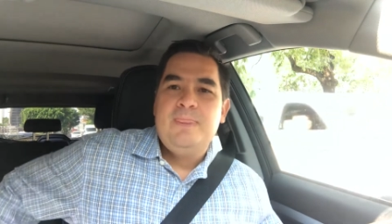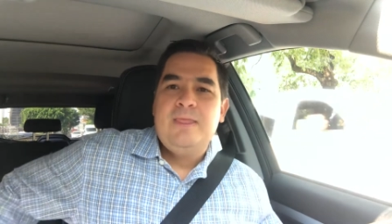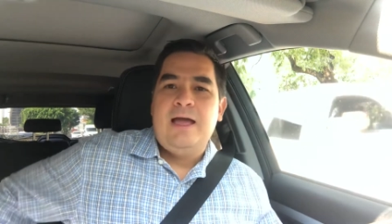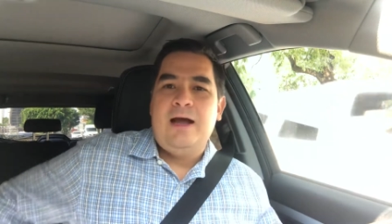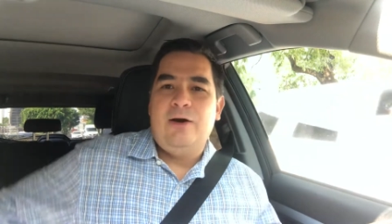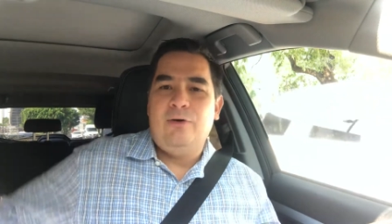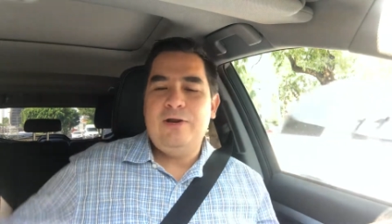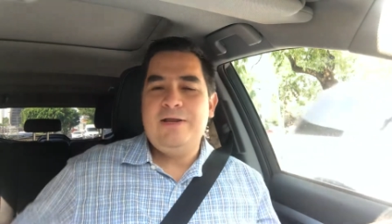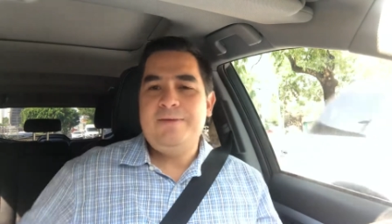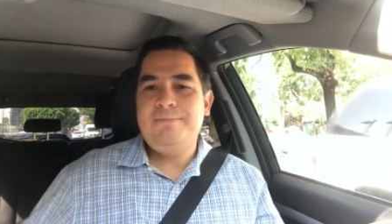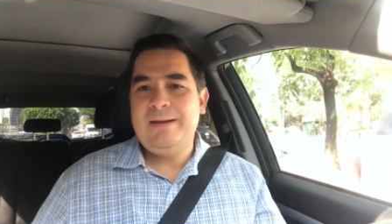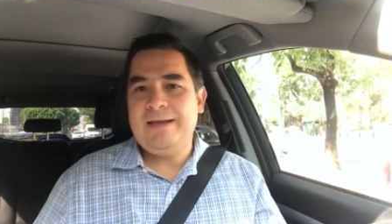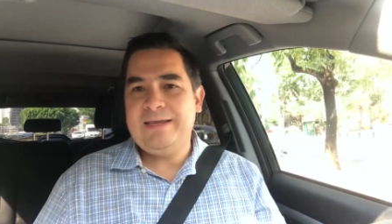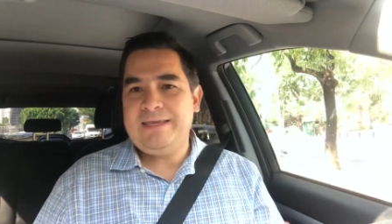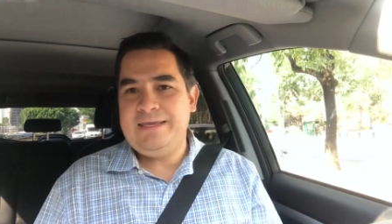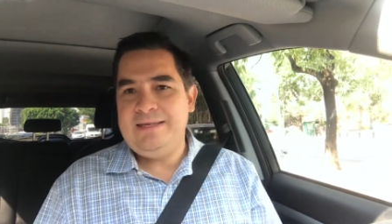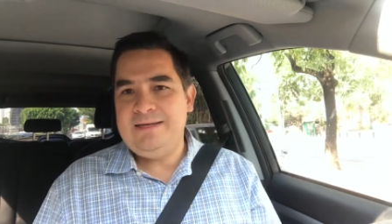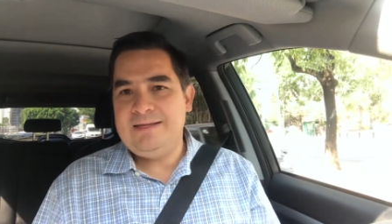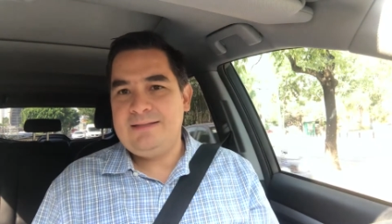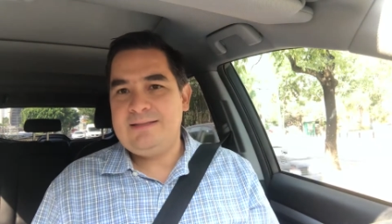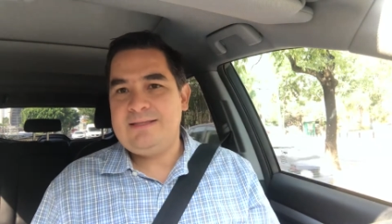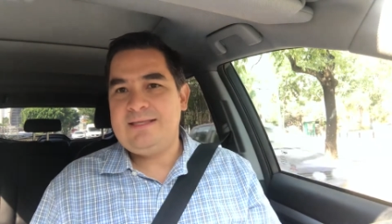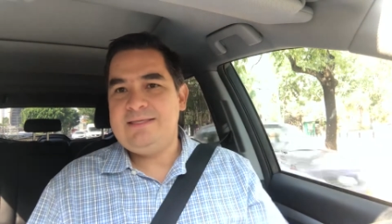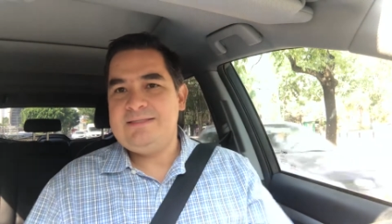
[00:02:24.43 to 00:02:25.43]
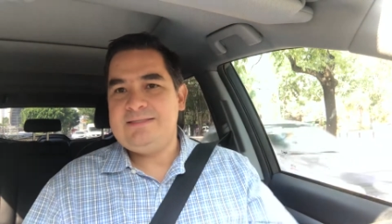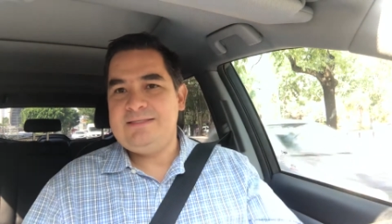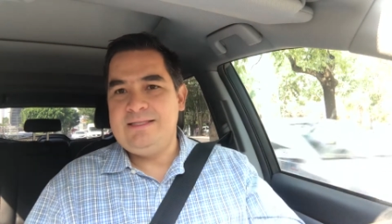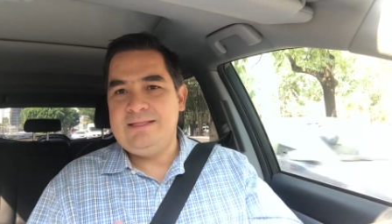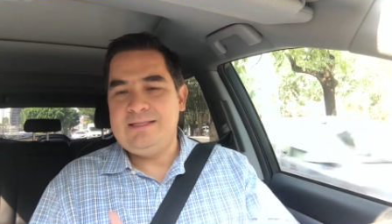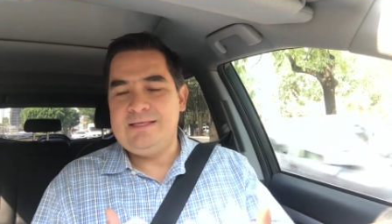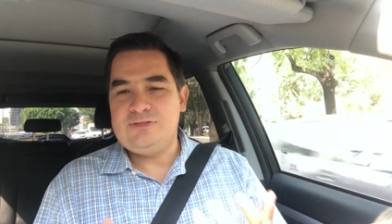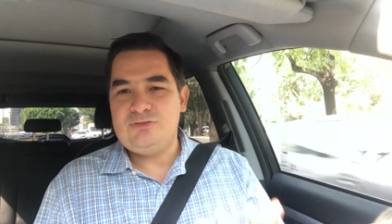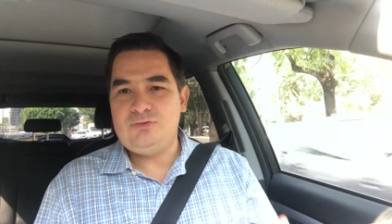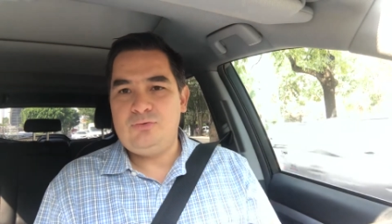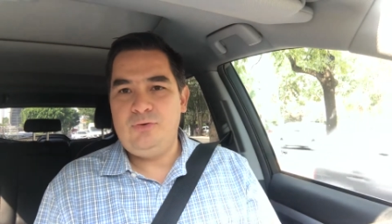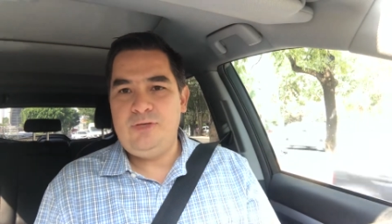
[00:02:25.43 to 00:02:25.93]
Ahora imagínate si
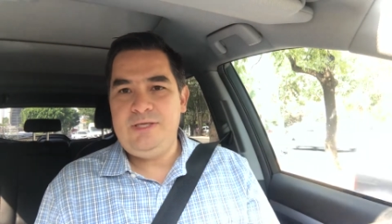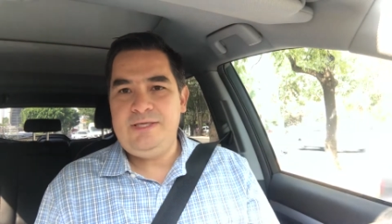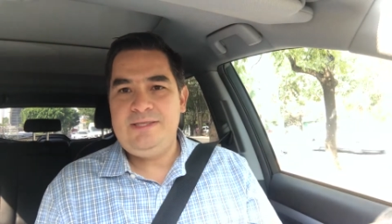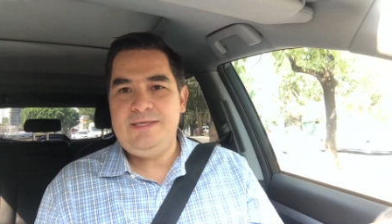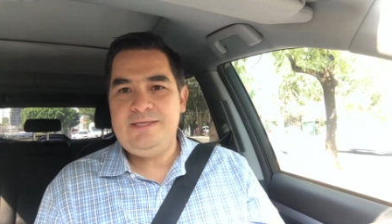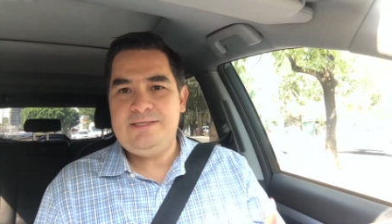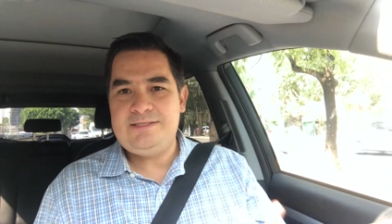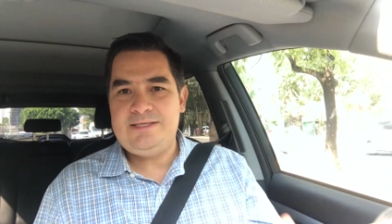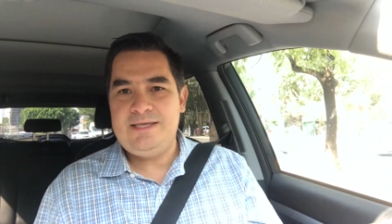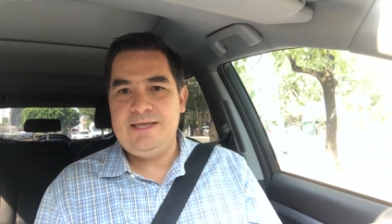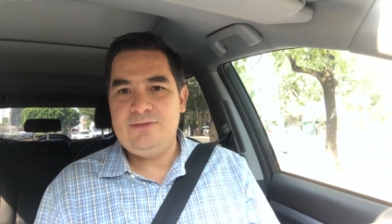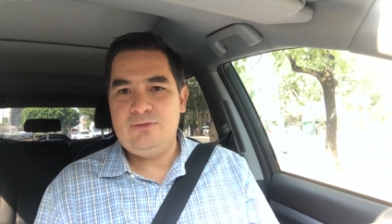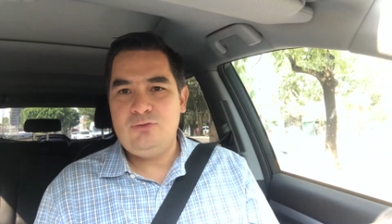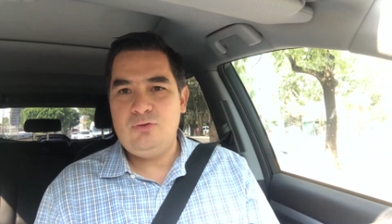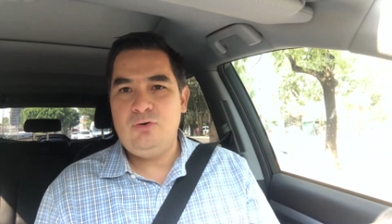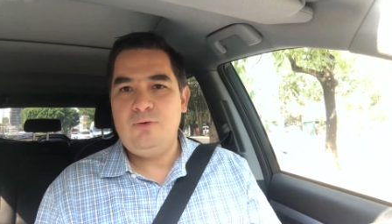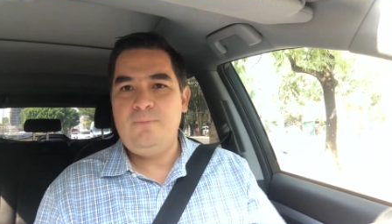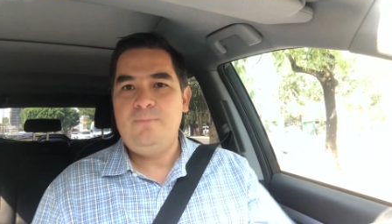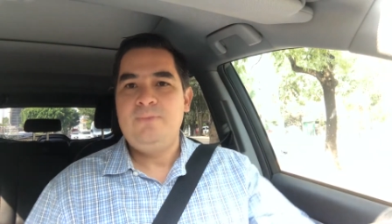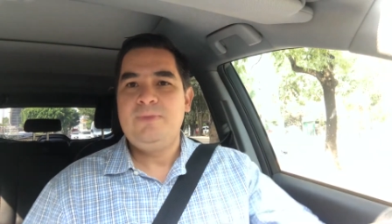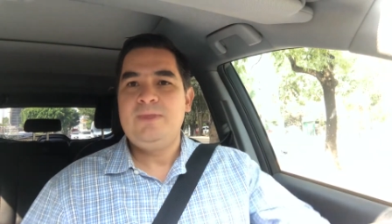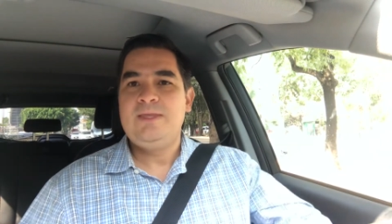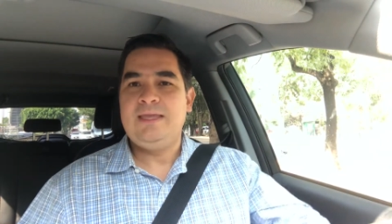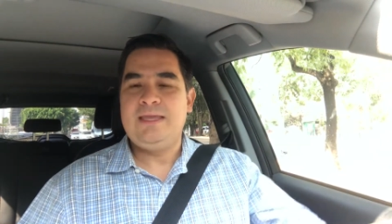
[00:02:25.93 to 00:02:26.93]
te estoy diciendo